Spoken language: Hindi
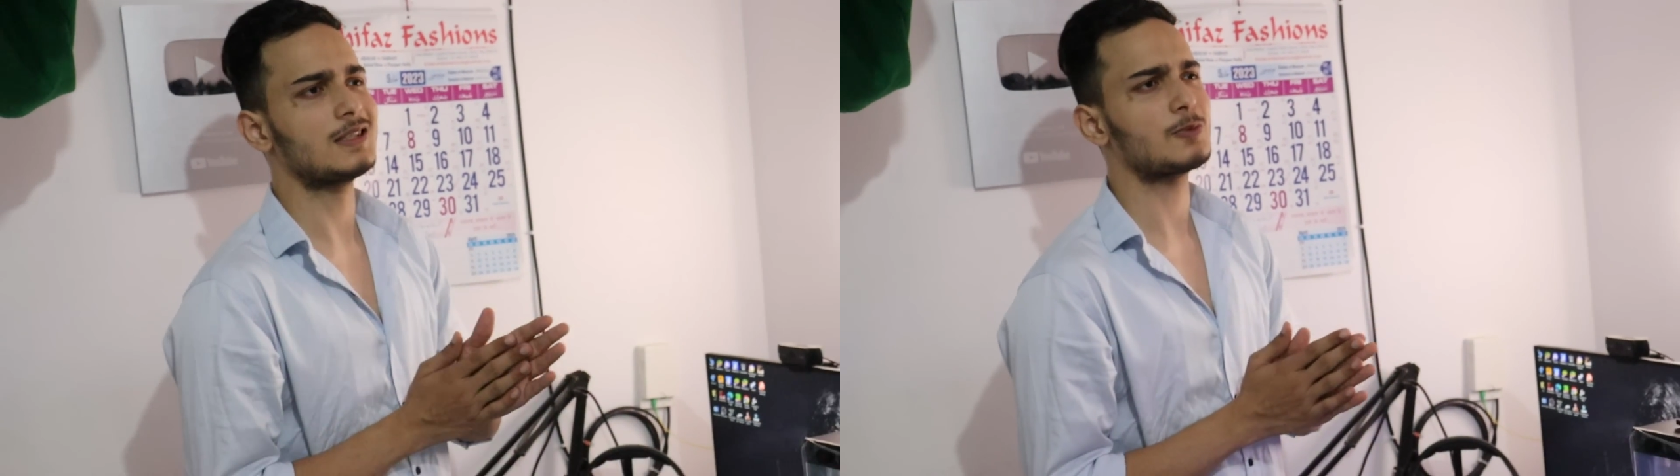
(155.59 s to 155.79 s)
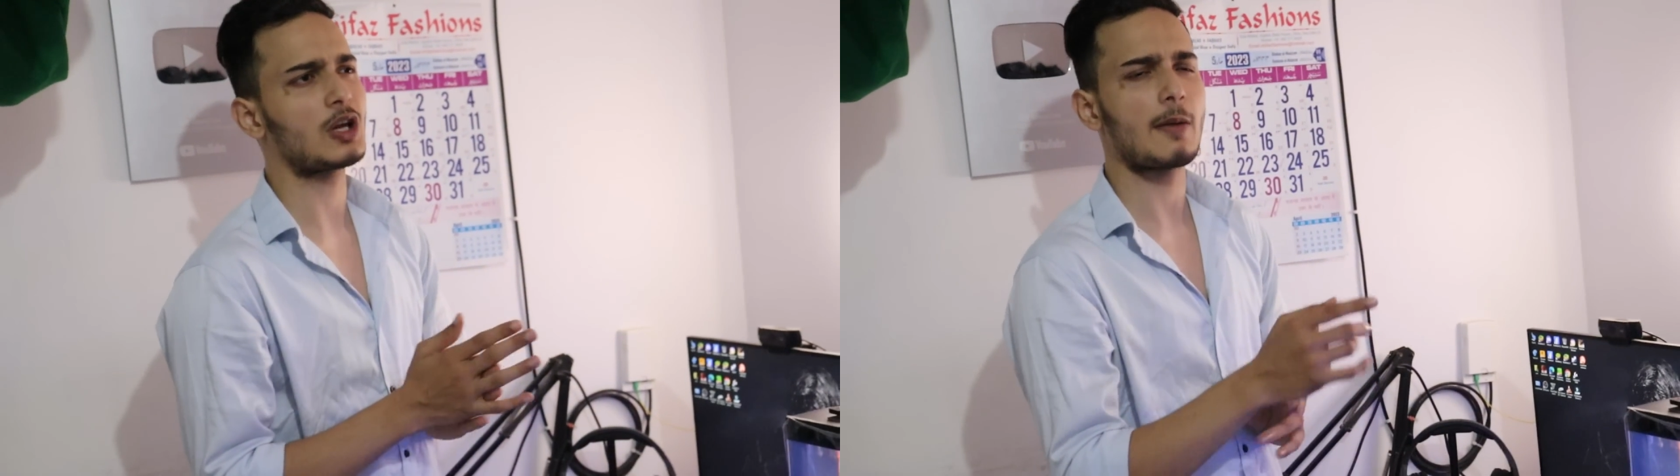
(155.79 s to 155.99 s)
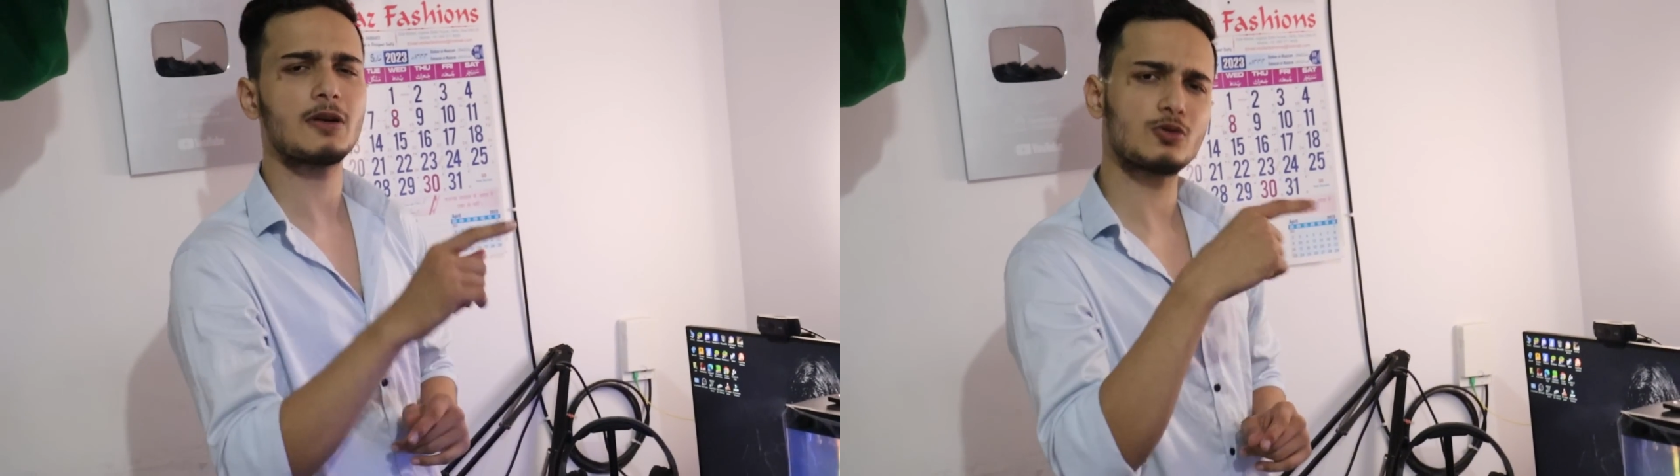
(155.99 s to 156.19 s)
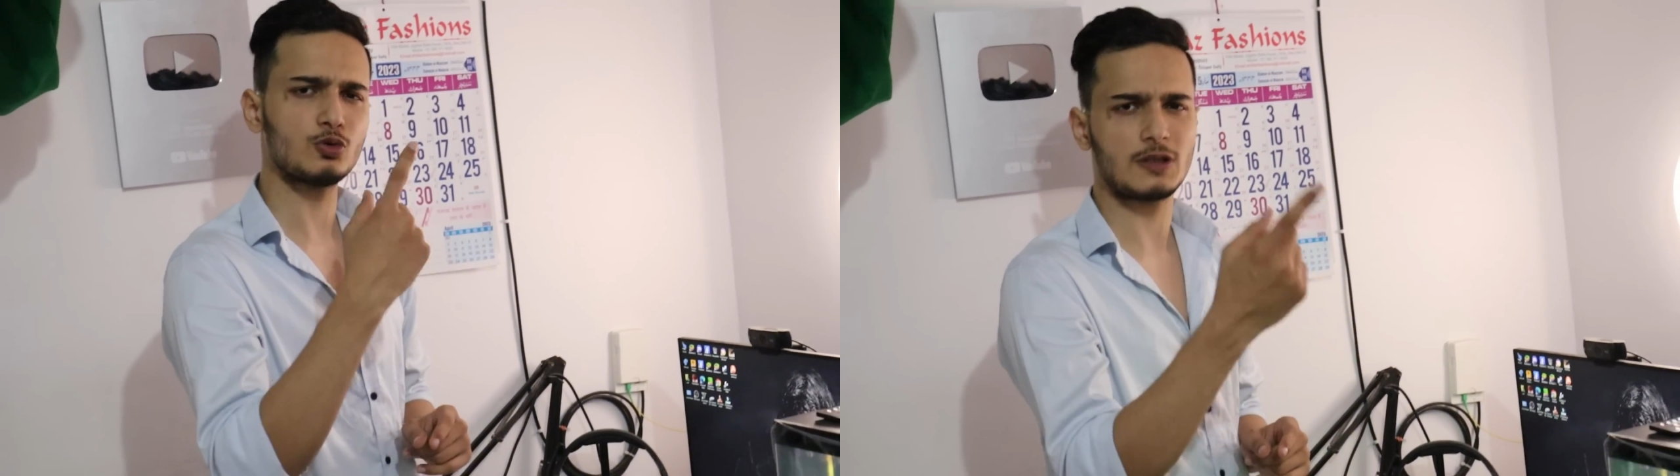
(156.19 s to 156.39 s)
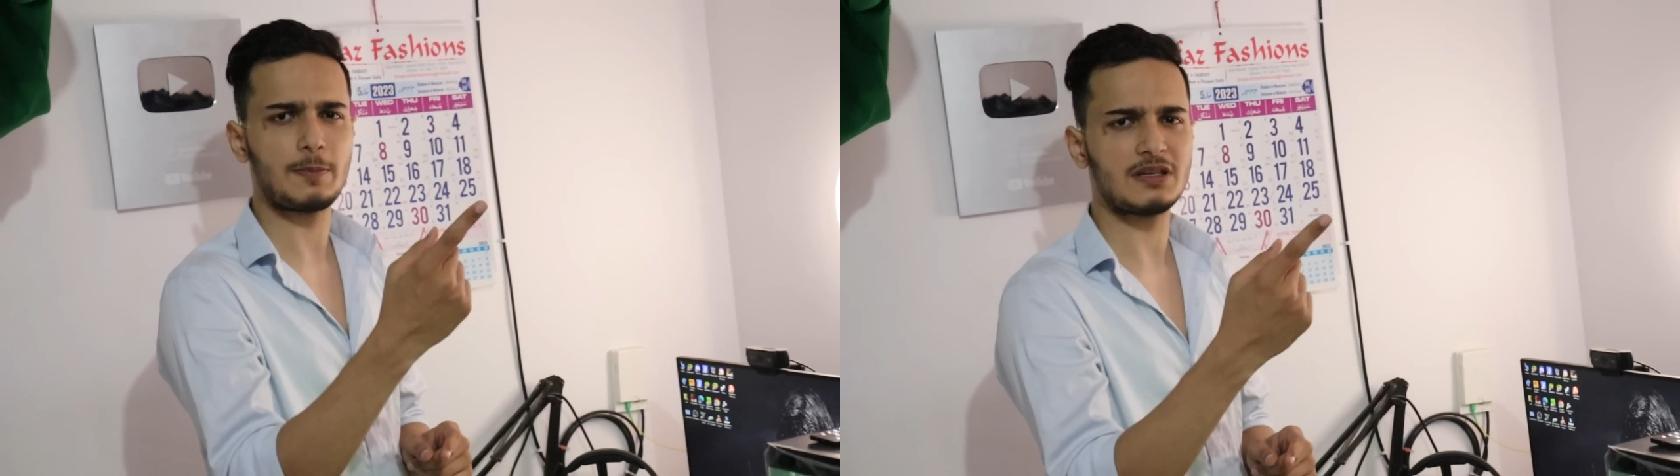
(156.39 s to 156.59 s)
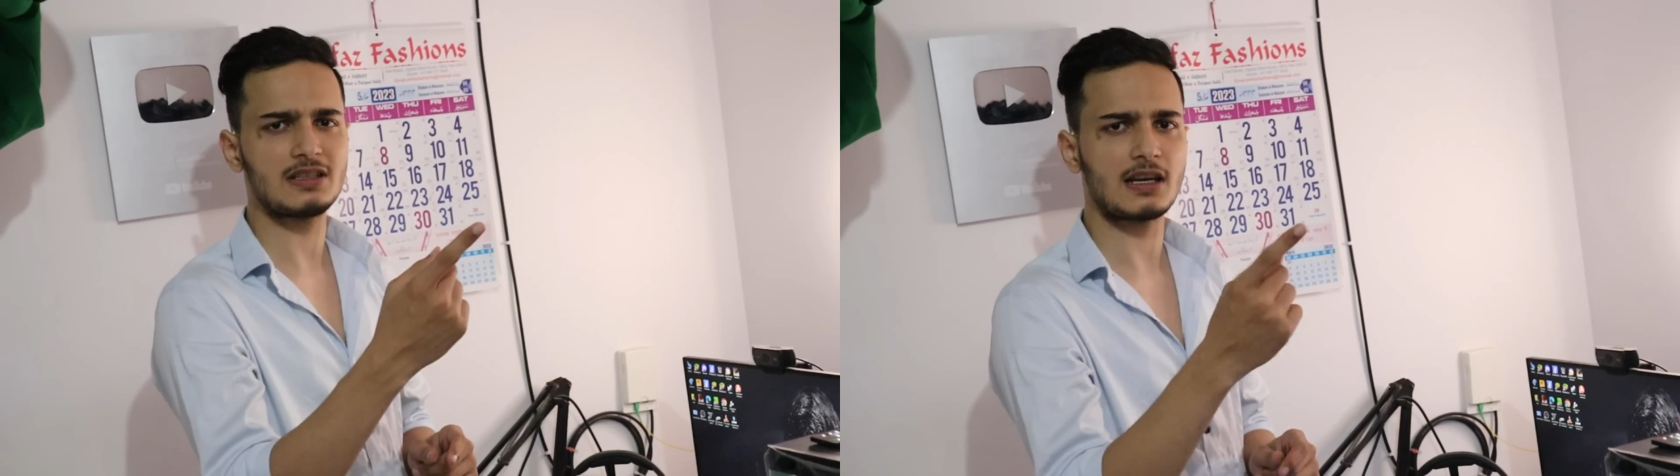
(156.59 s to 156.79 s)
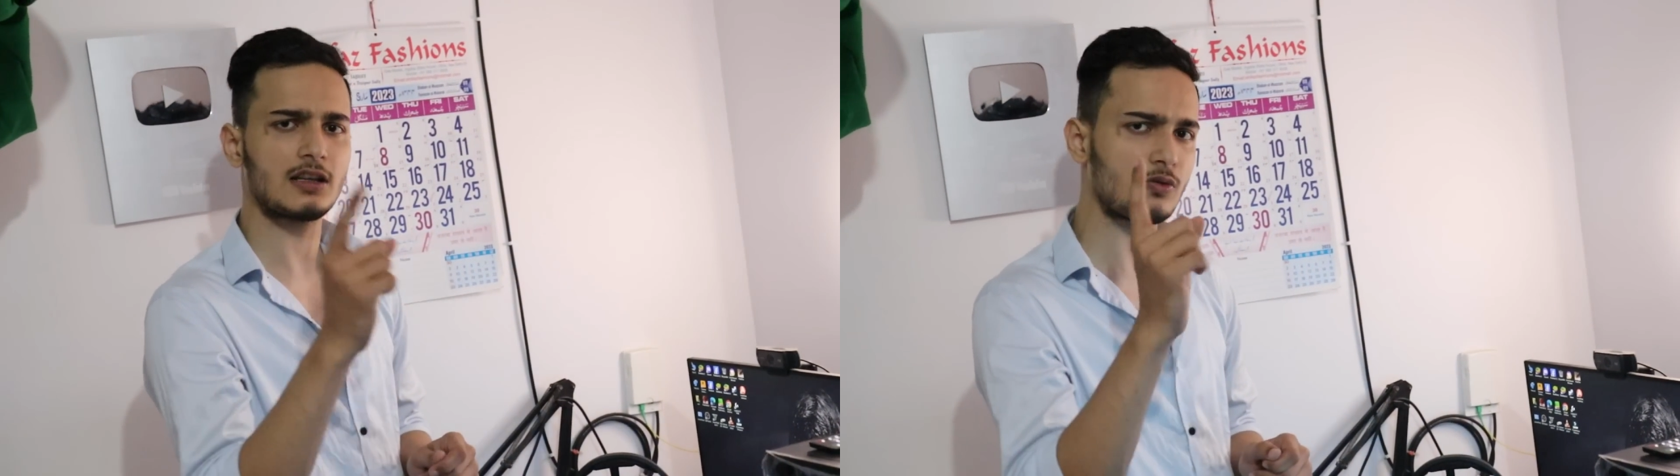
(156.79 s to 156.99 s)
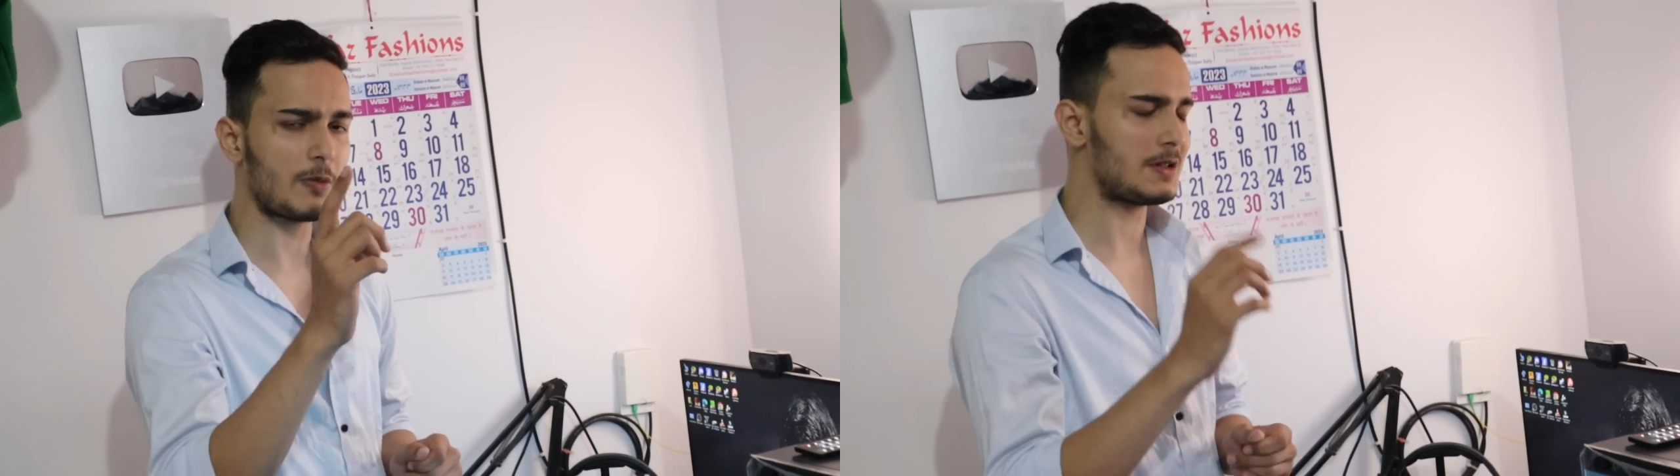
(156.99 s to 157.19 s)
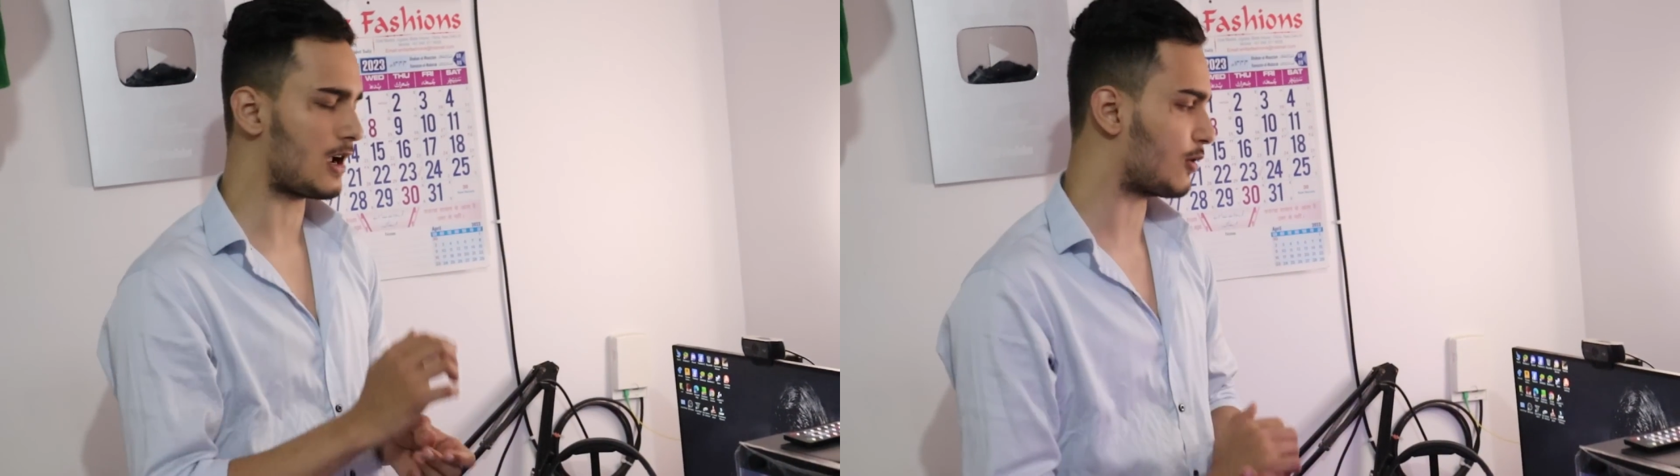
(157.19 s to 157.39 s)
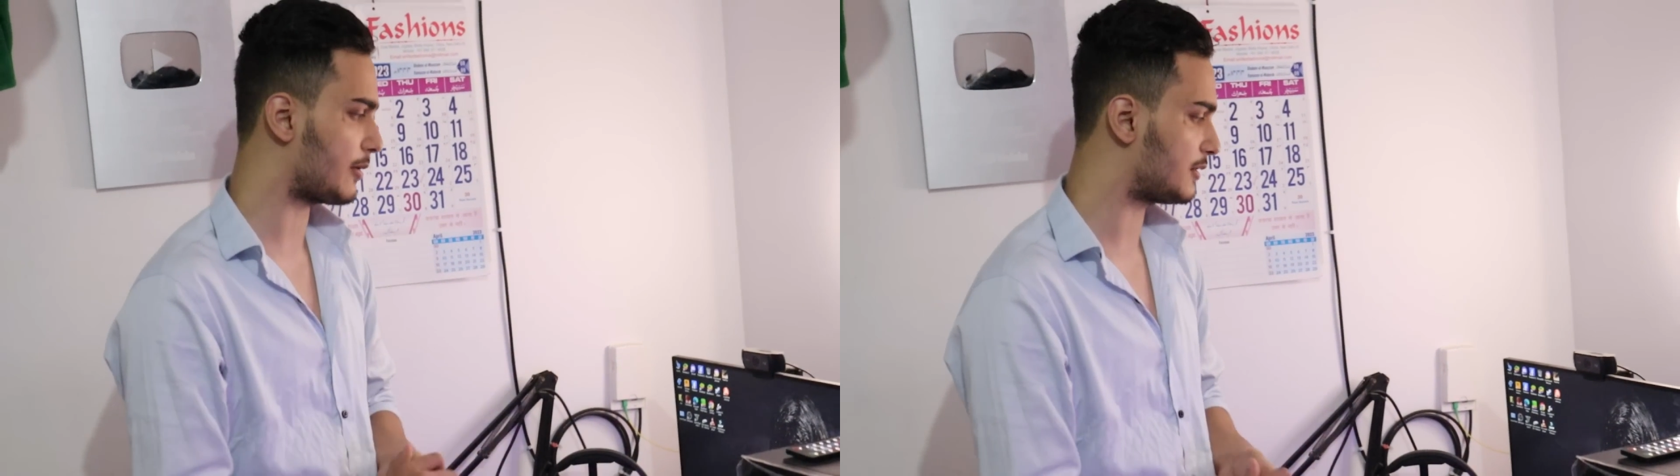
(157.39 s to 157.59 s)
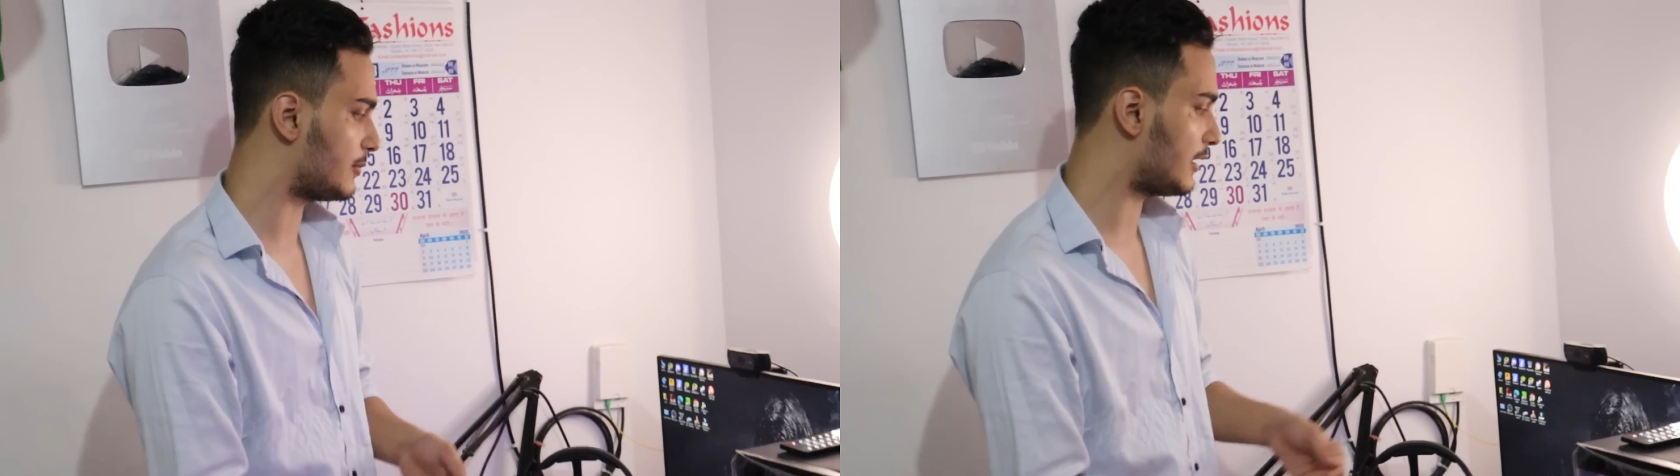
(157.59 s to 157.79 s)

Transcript: सब्सक्राइबर्स उसी पीसी से किया तो वो भी दिखाऊंगा मैं